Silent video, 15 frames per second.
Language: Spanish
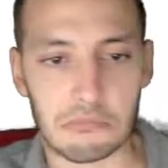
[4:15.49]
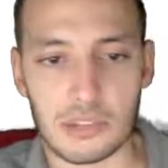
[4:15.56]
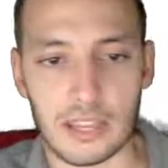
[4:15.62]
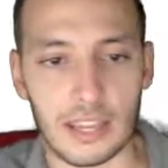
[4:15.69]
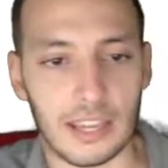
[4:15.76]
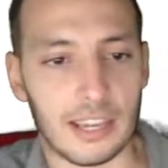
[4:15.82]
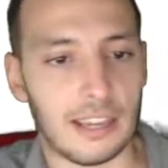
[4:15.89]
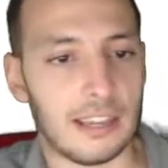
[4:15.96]

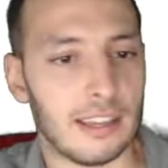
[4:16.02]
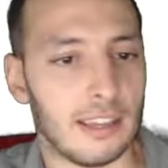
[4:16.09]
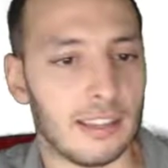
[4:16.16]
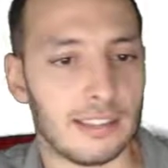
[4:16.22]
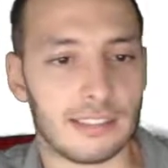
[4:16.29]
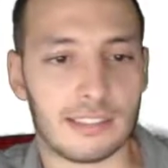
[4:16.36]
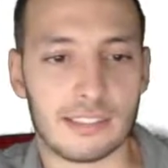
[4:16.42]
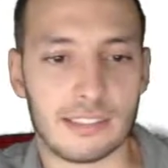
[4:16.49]

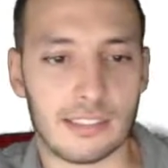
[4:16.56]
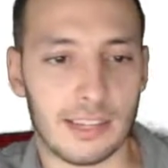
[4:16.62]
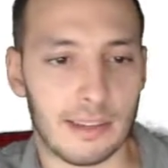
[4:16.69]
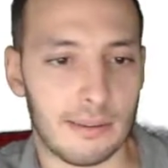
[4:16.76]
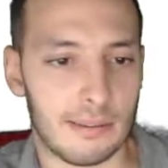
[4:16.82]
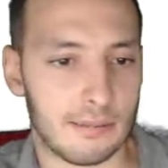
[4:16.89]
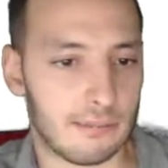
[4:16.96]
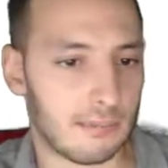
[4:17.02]
¿Que,
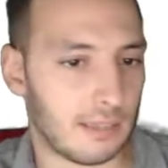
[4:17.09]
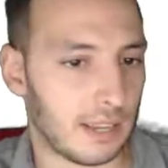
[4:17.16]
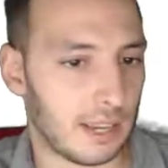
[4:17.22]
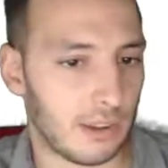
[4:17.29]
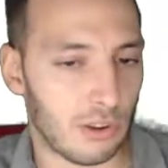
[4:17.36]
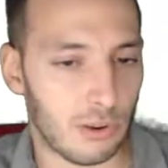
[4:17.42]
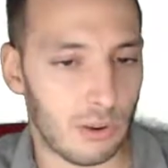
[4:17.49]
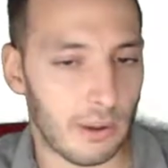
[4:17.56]
¿Que
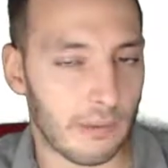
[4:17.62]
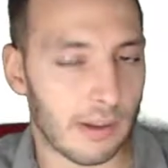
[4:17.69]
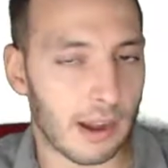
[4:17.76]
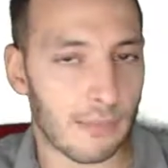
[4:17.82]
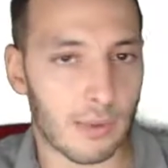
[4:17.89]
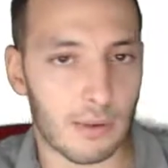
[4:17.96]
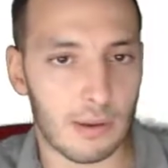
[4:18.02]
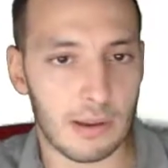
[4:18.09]
no
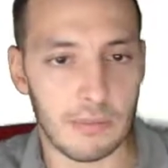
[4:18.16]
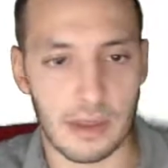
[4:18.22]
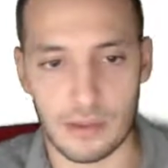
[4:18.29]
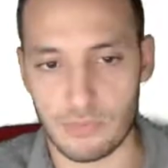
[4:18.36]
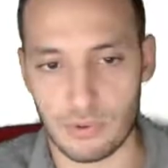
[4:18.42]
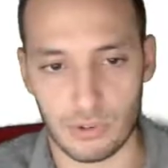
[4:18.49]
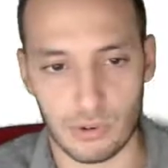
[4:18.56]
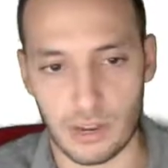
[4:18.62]
habría
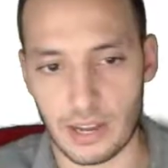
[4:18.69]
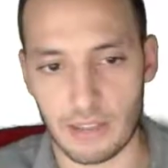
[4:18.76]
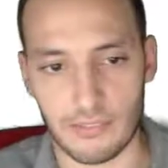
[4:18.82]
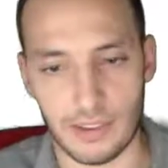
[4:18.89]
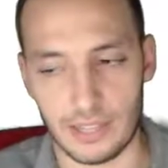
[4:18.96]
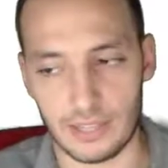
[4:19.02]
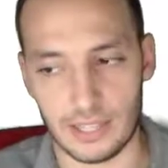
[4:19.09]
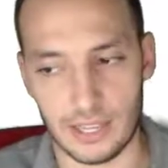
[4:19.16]
problema? Pues no haría
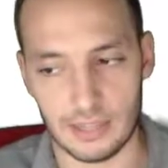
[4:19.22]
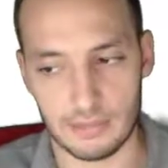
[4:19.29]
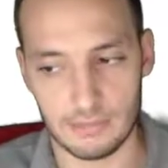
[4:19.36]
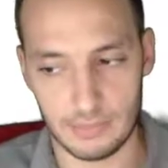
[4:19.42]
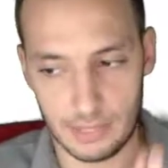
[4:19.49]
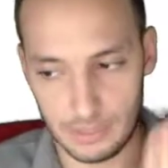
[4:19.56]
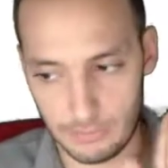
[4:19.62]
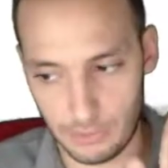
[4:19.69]
falta,
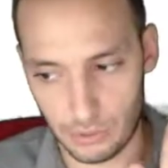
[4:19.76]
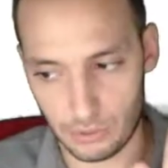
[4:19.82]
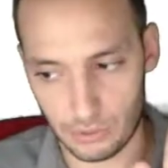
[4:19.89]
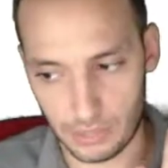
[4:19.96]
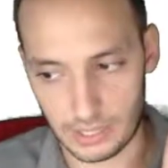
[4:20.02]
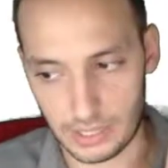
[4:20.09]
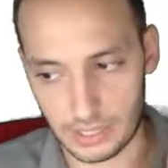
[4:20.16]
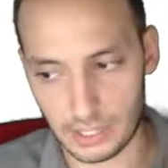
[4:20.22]
¿vale? Pero
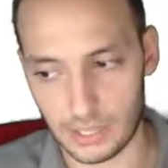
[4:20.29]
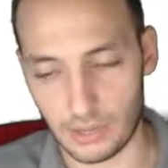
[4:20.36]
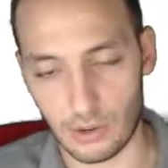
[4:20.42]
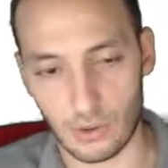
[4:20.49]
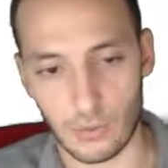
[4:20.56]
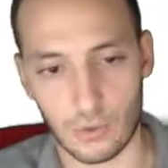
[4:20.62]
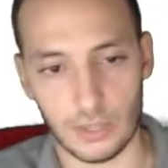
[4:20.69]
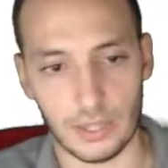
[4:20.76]
hay que tenerlo
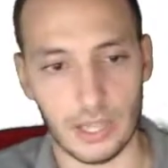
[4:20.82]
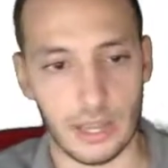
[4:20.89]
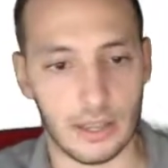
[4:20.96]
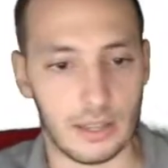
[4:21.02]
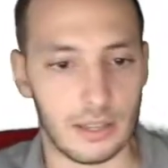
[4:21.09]
en cuenta.